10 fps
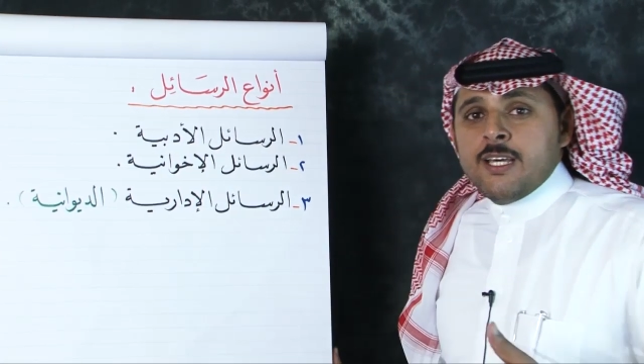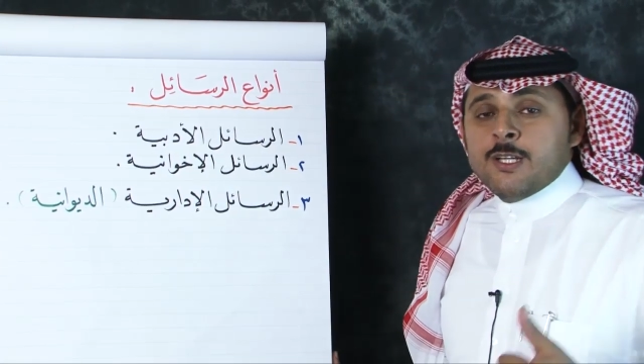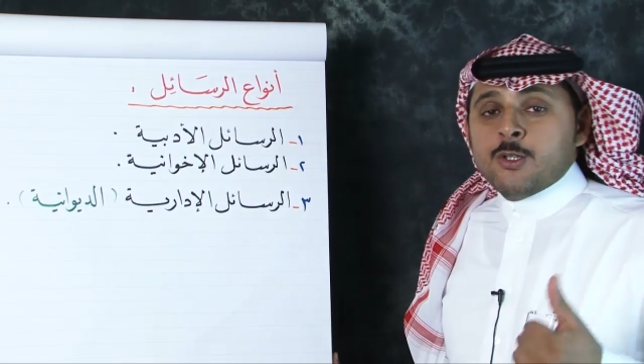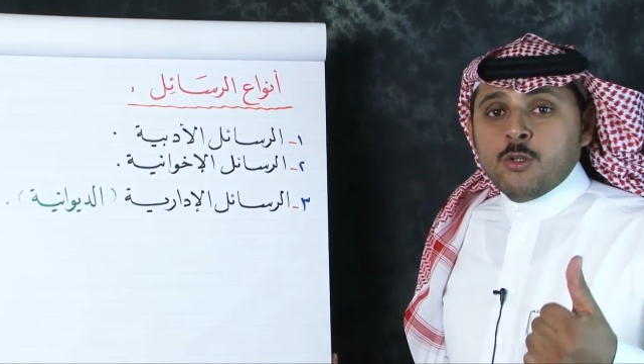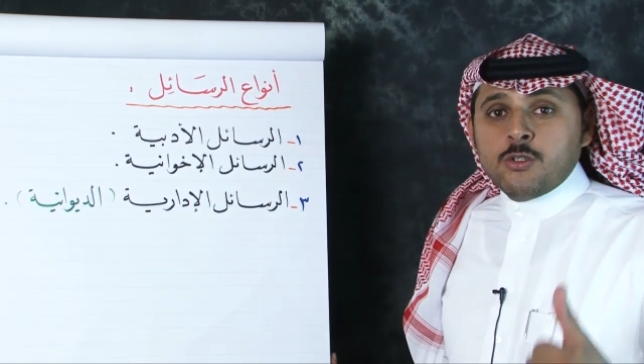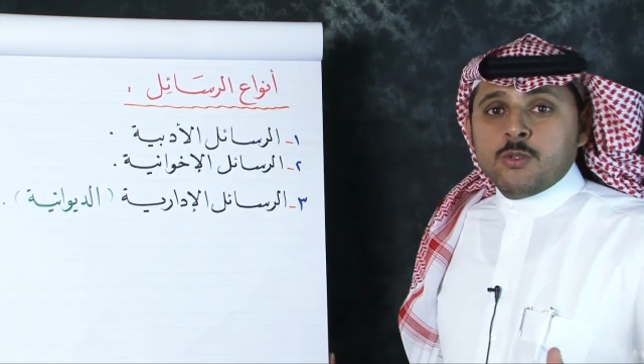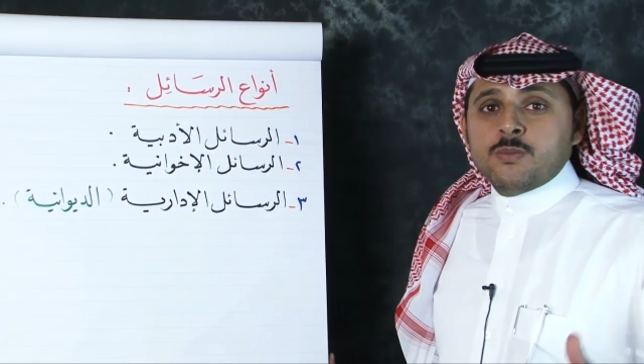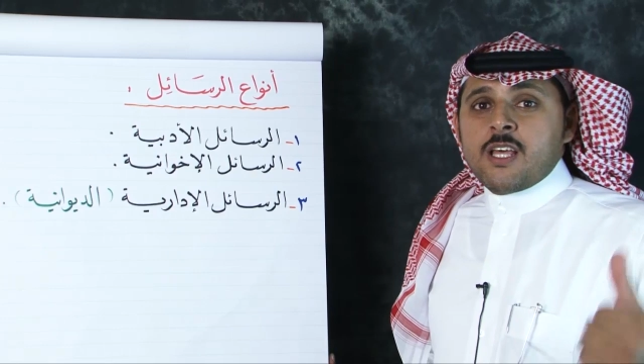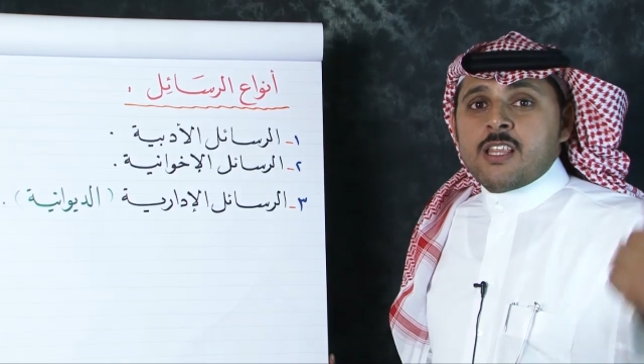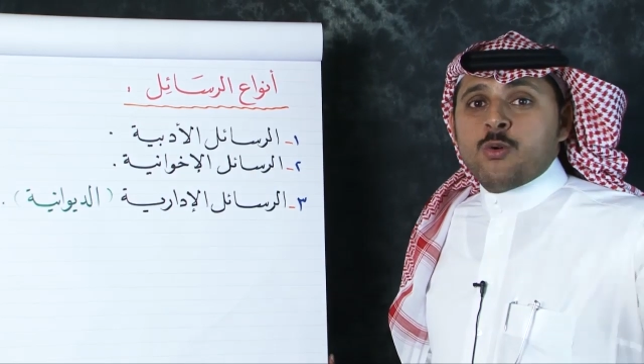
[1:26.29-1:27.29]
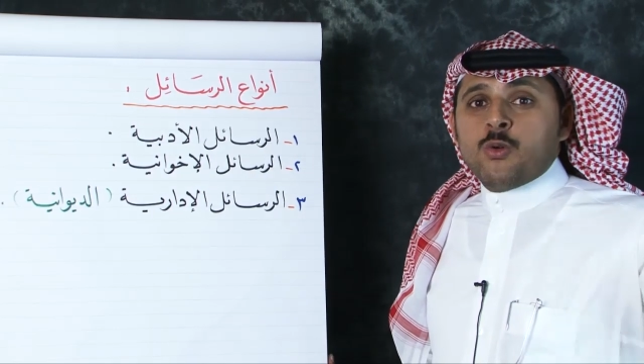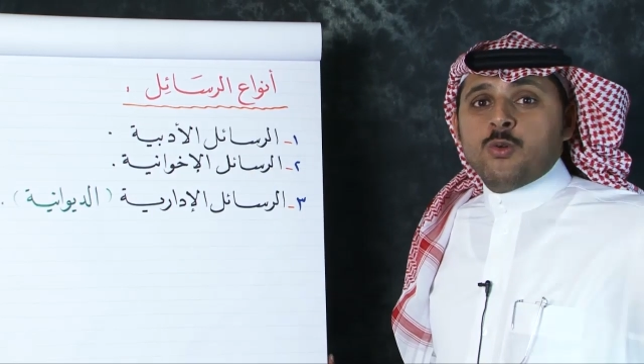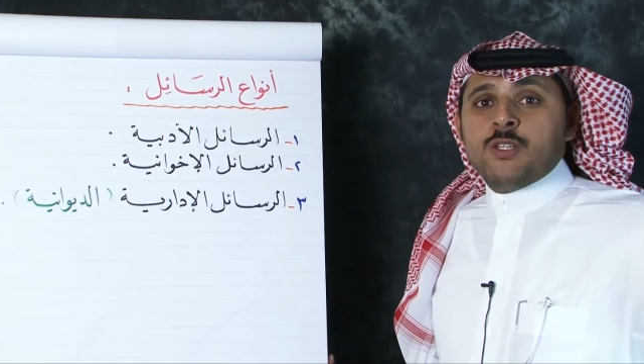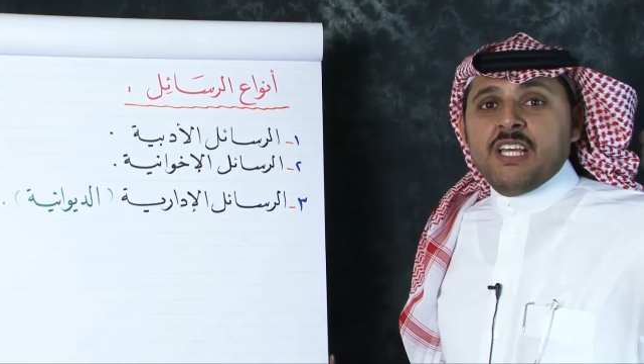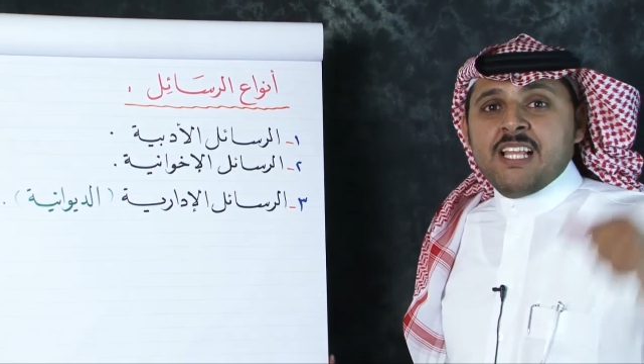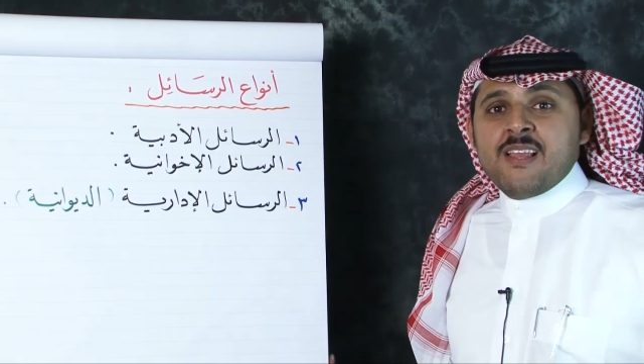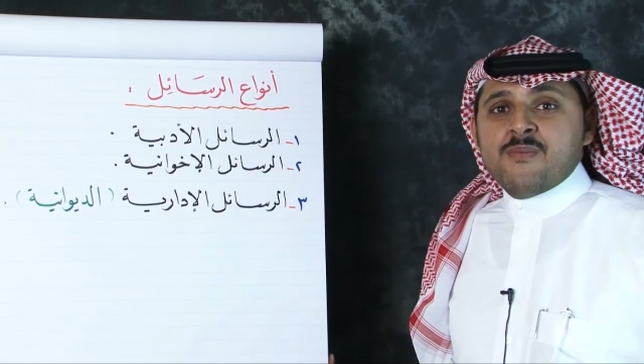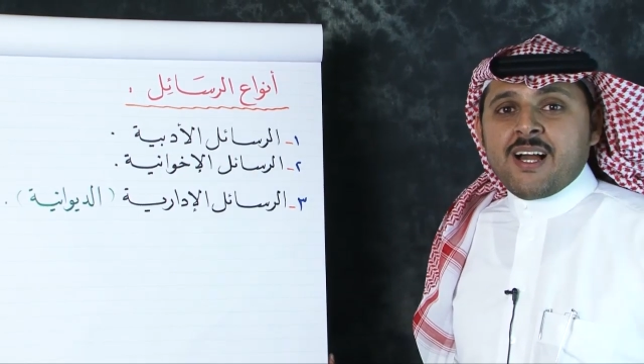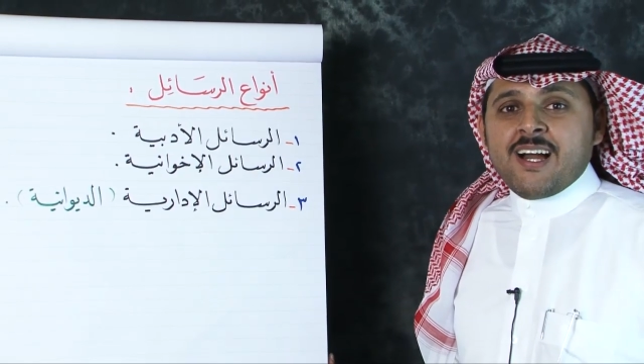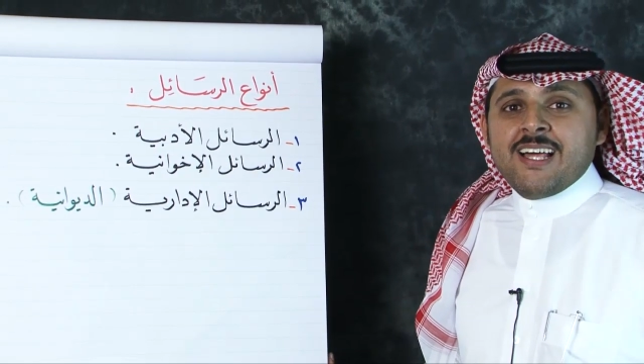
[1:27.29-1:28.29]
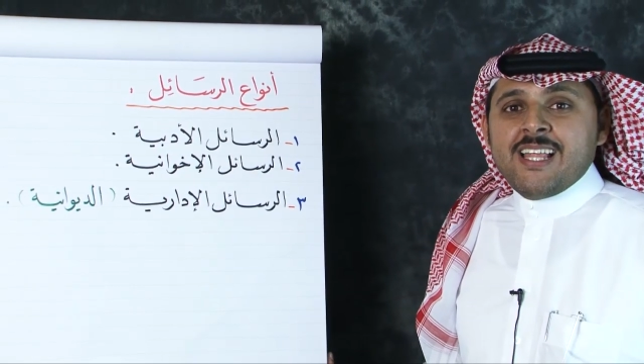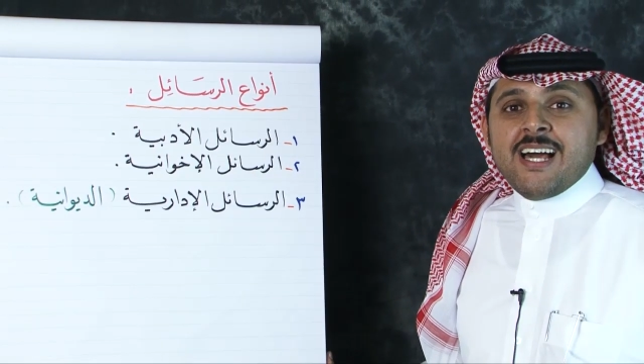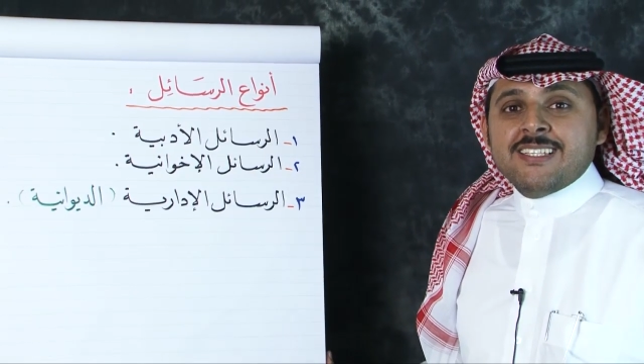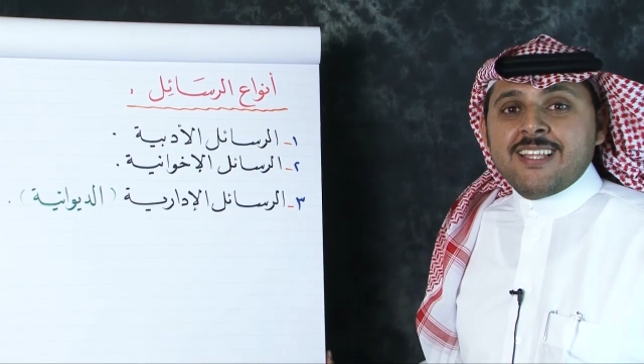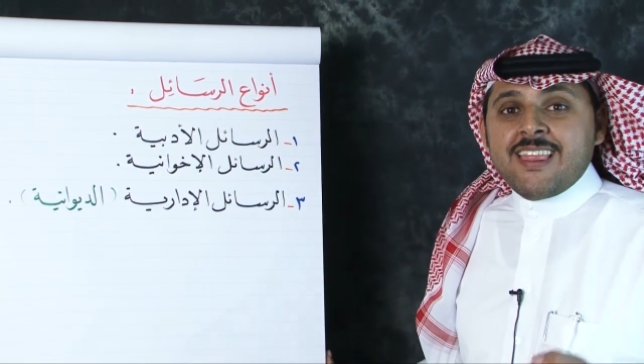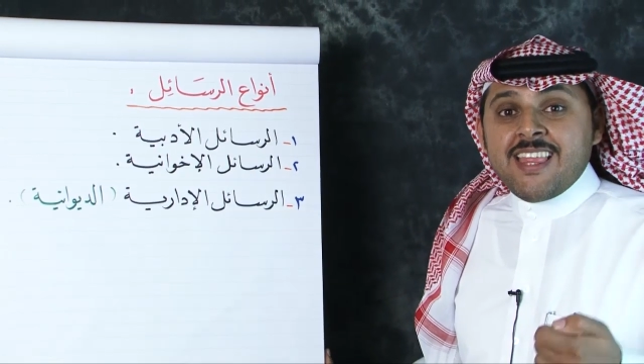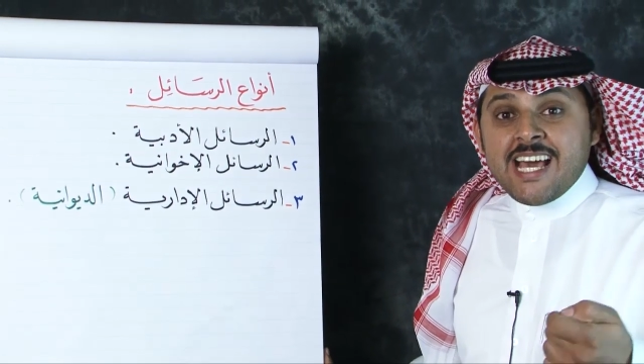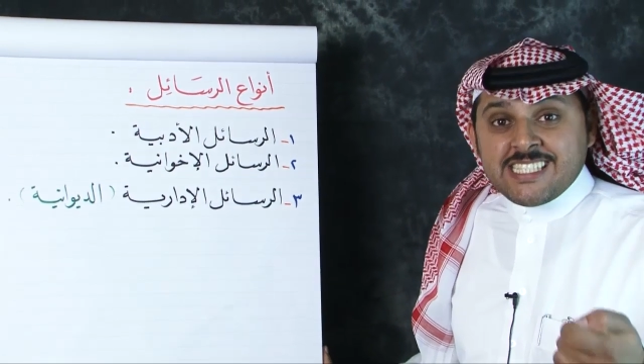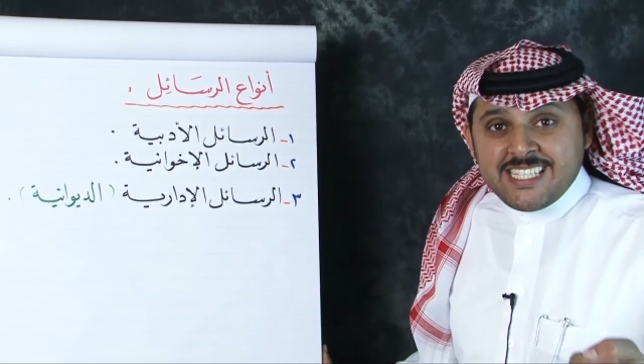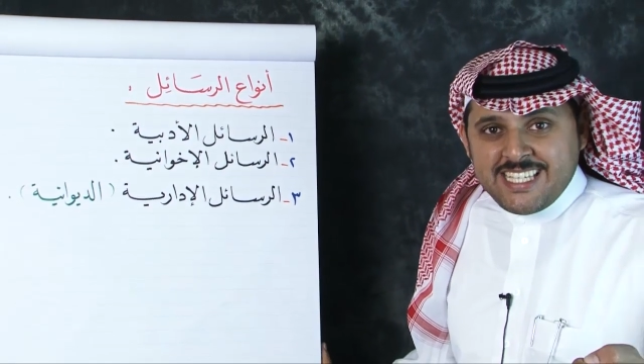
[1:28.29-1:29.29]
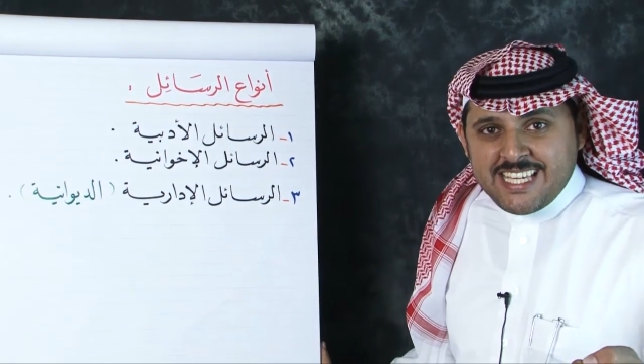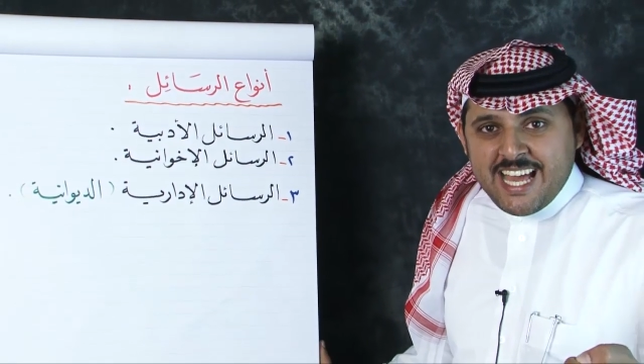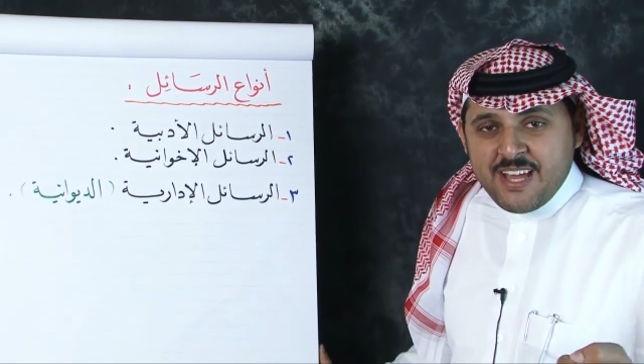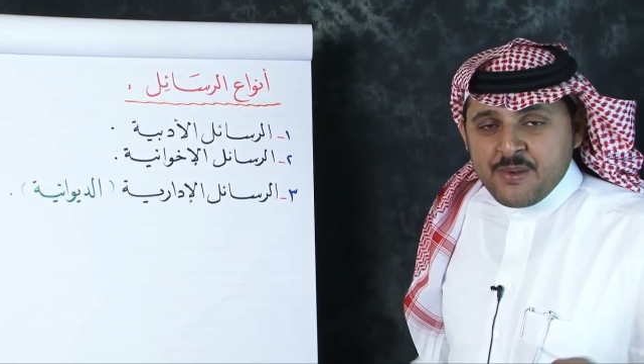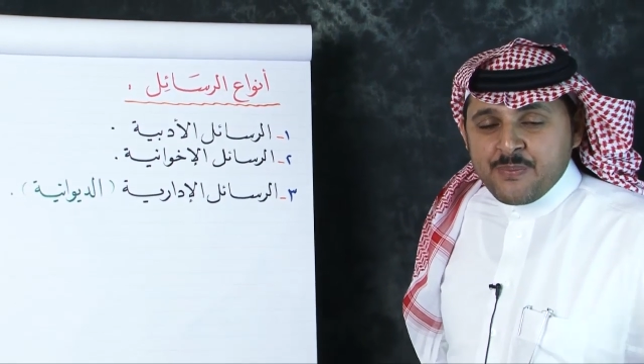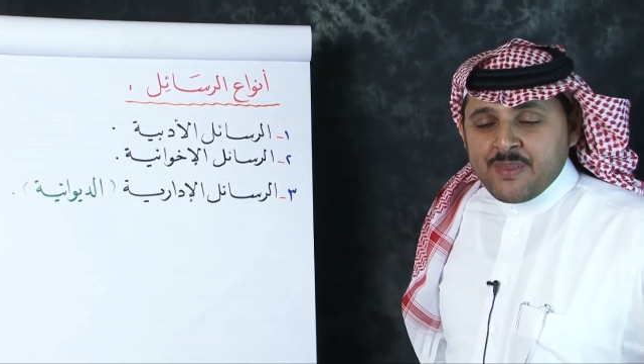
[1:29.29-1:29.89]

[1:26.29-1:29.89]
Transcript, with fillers: إن كنتم تذكرون إلى المقالات الذاتية